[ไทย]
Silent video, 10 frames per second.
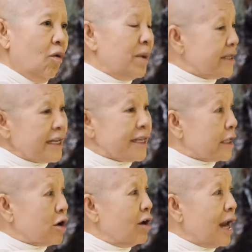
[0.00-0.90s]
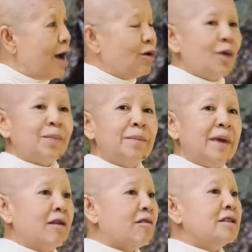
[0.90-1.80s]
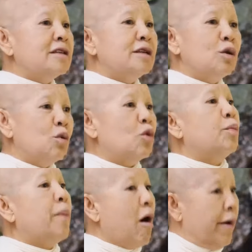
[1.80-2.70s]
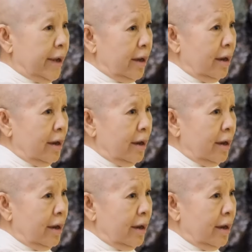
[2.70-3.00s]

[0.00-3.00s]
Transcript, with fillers: ไม่ใช่กิจของเราเราเป็นเมียเราก็ยืนดูรู้ปล่อย